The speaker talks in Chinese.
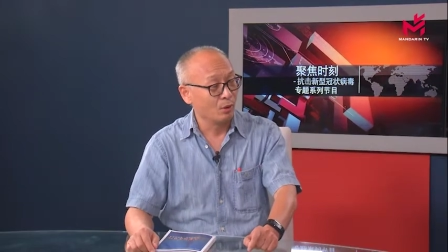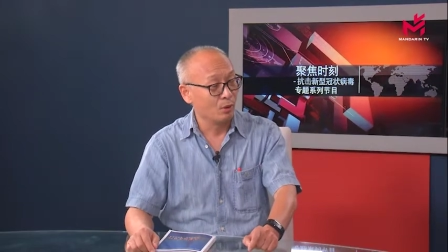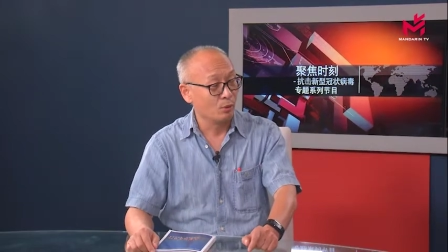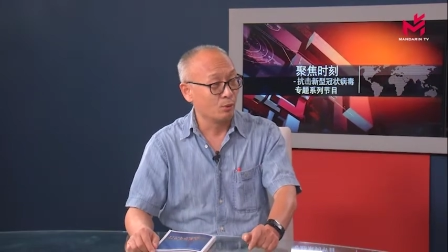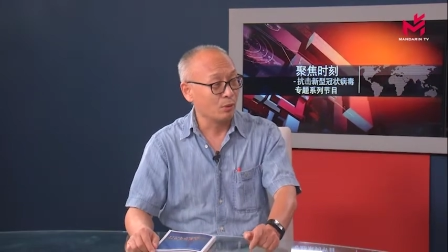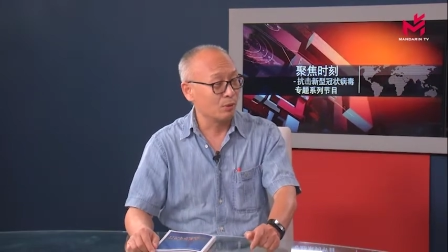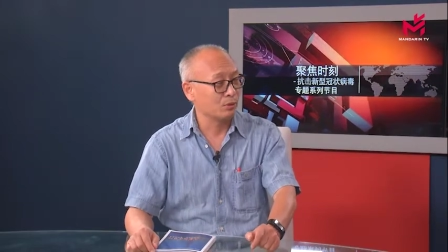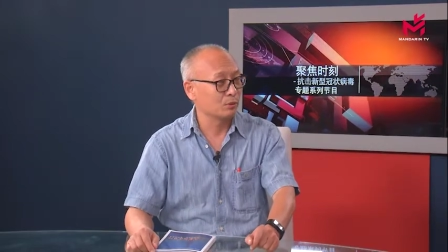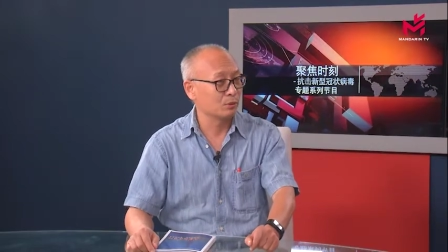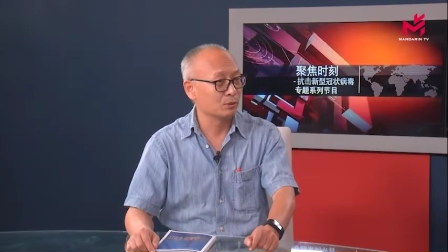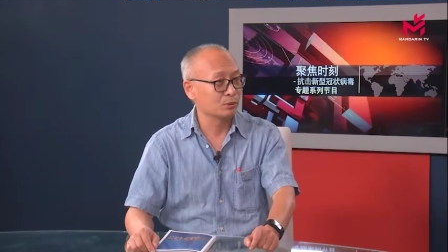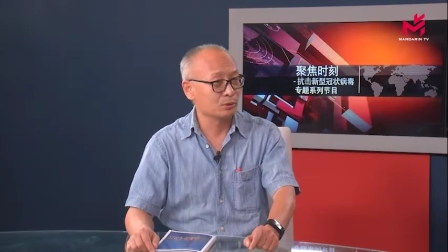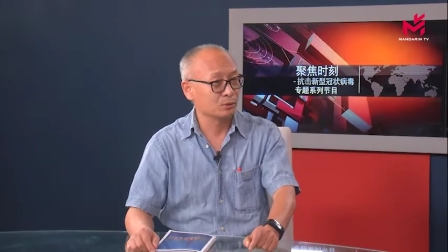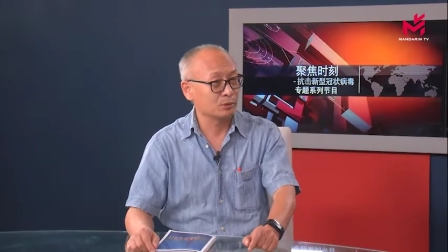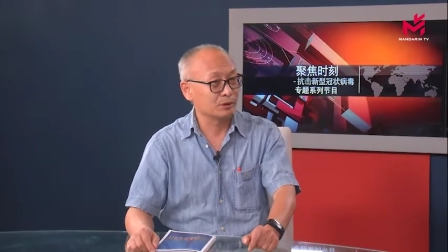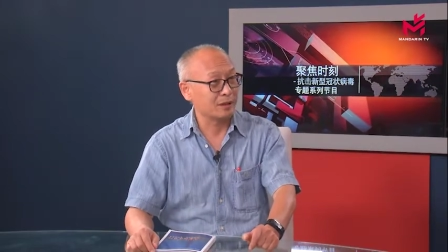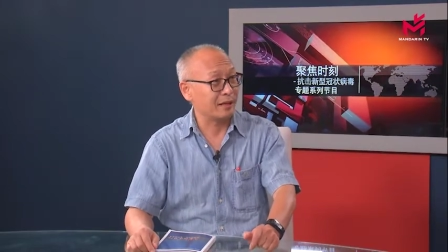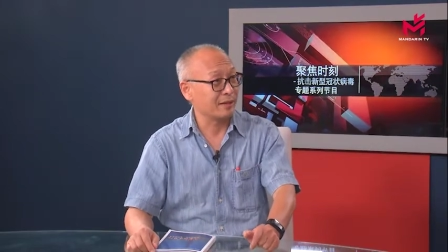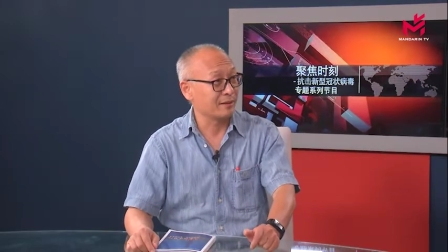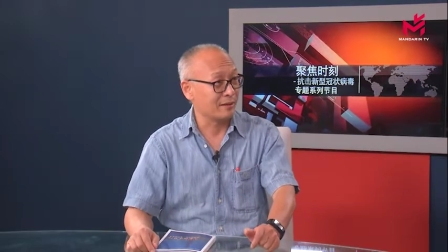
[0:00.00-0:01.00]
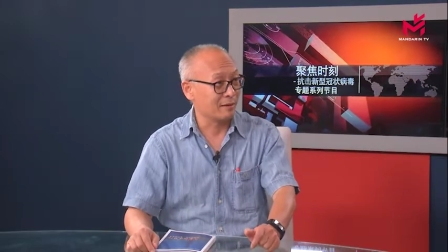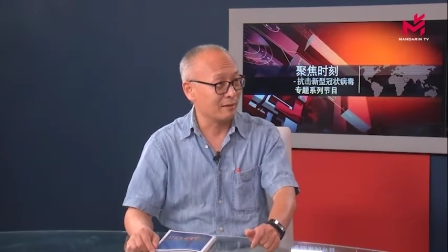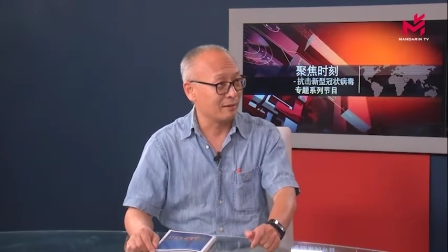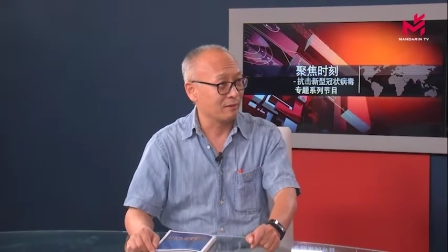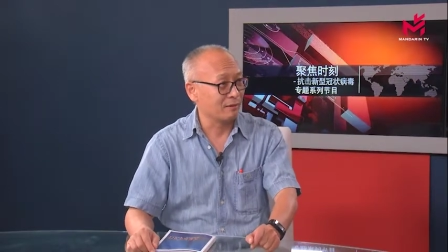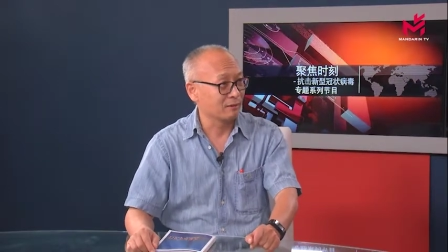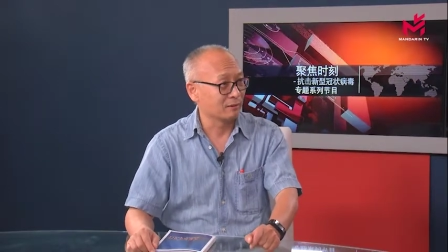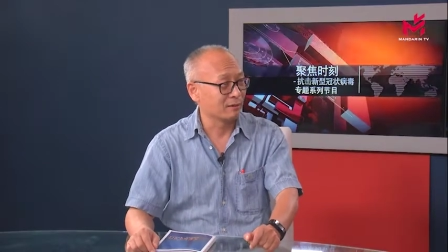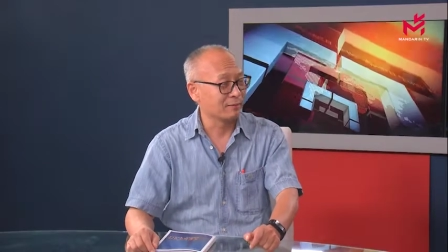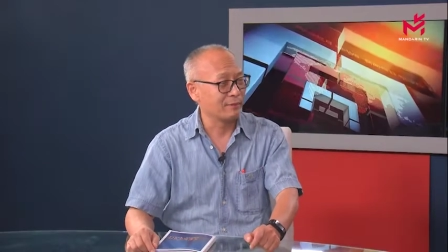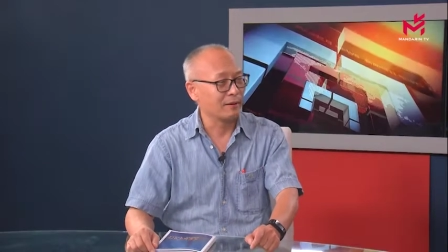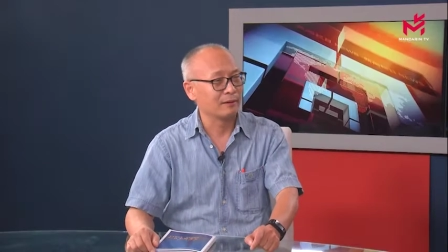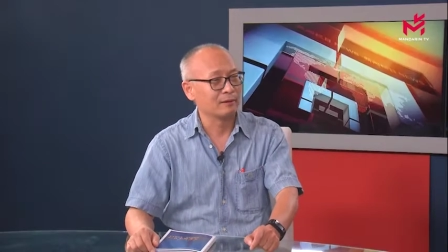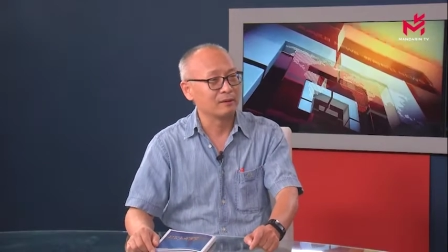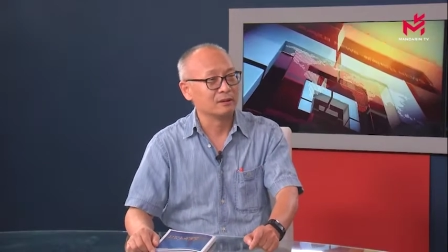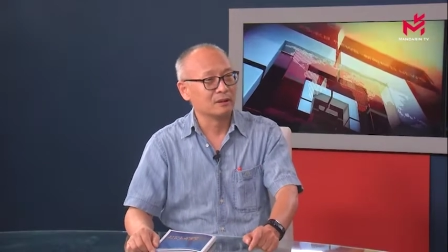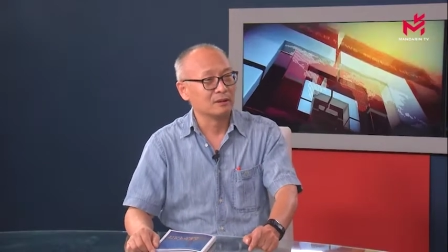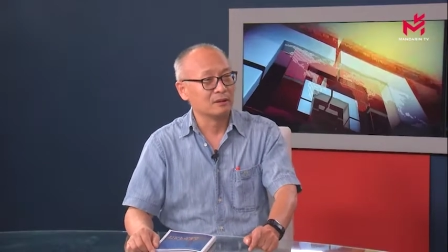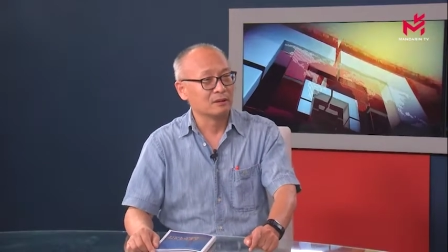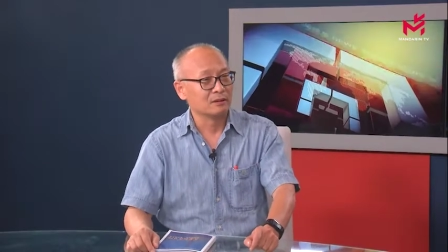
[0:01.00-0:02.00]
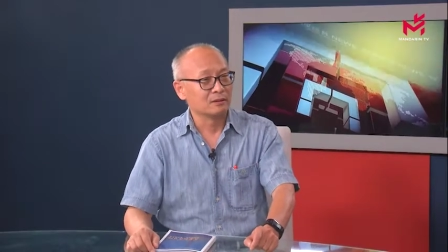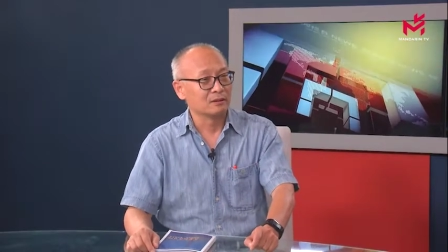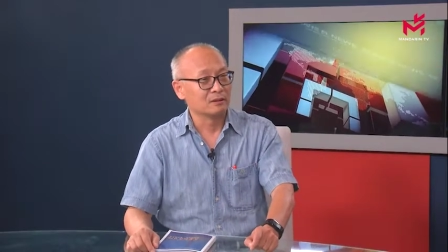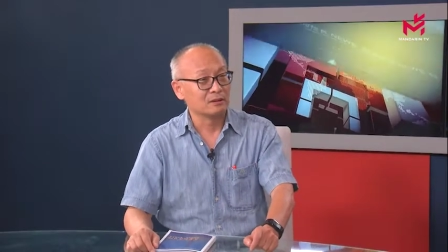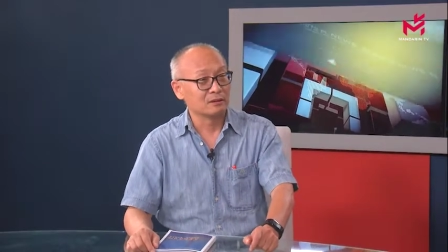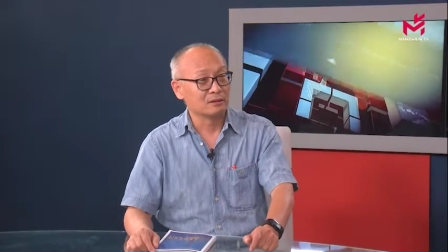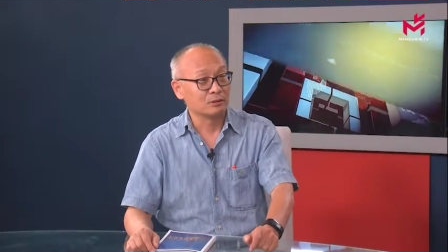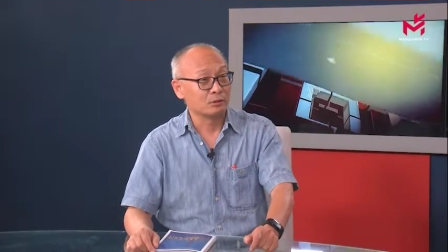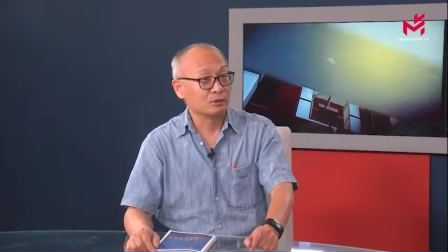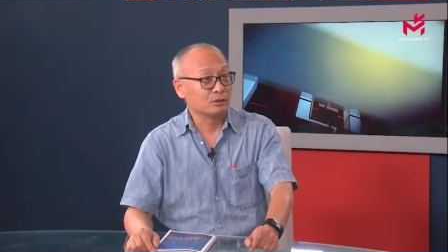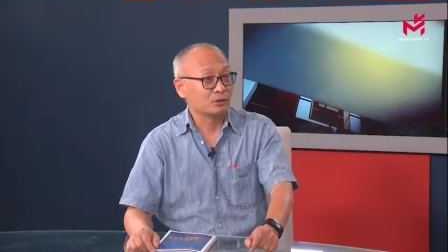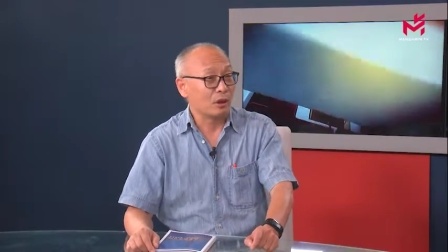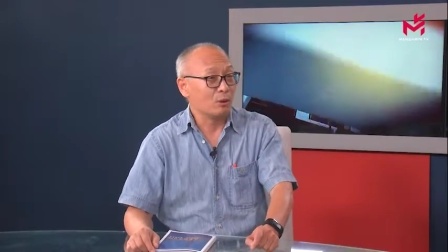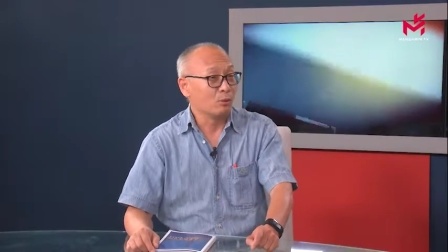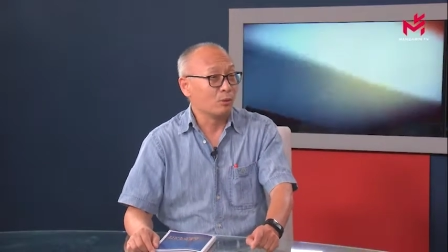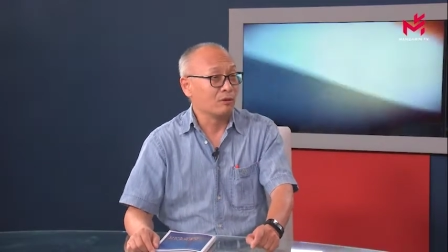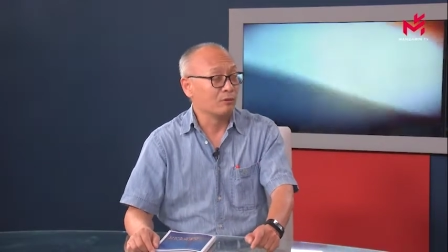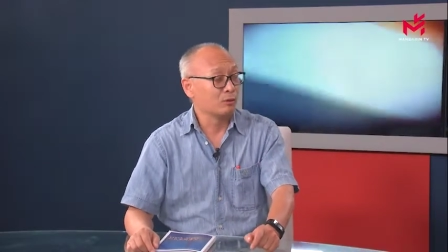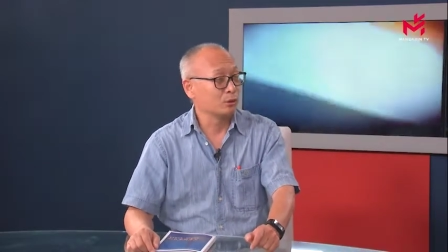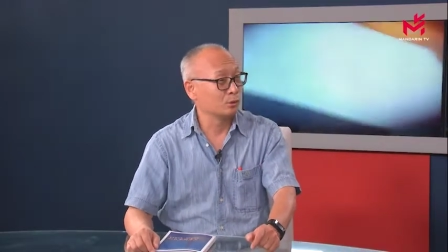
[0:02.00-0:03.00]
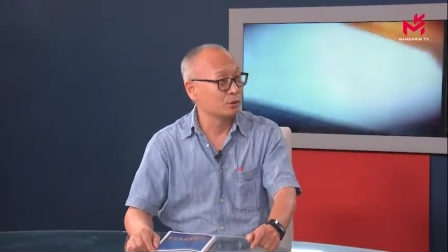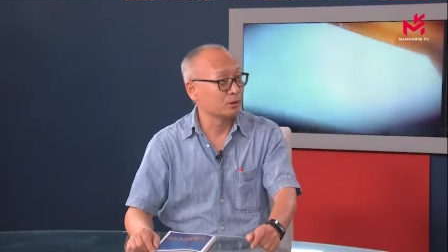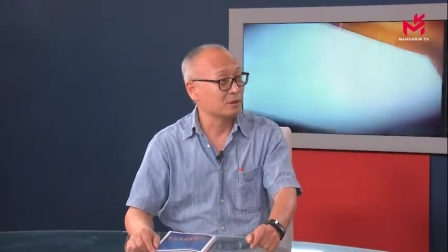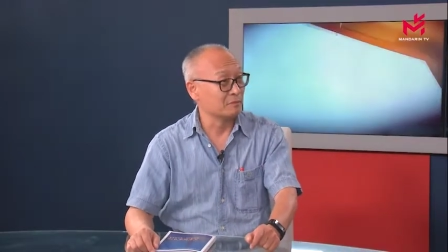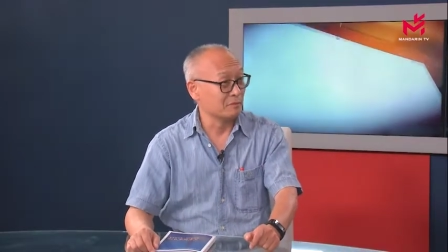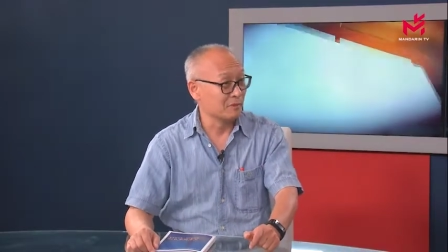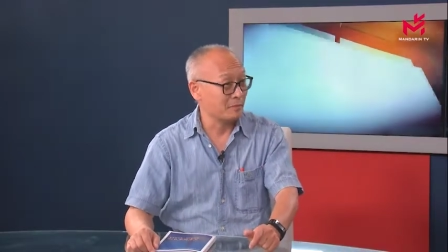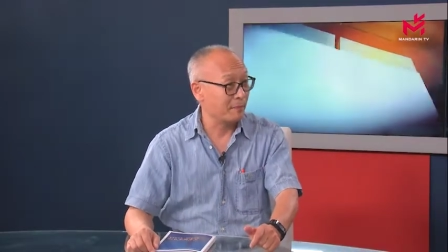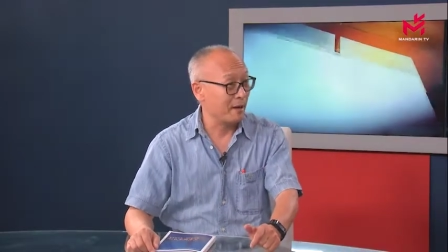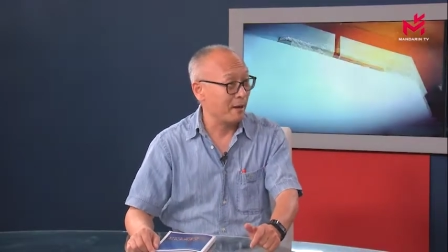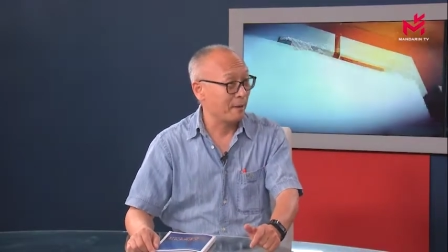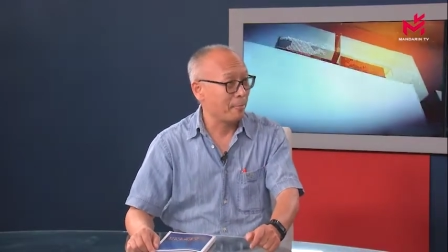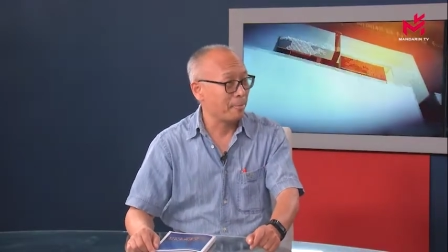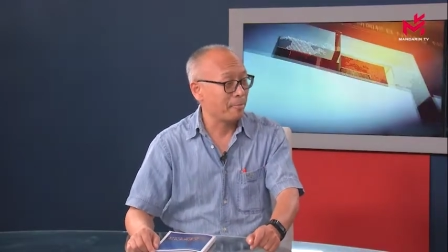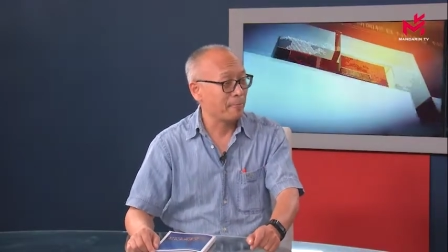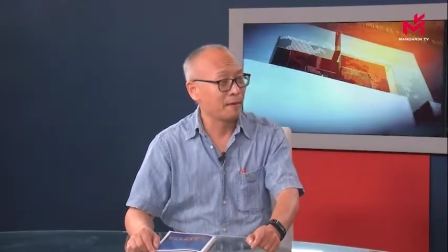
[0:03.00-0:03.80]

员工都傻眼了，对吧？呃，都找我我说怎么办？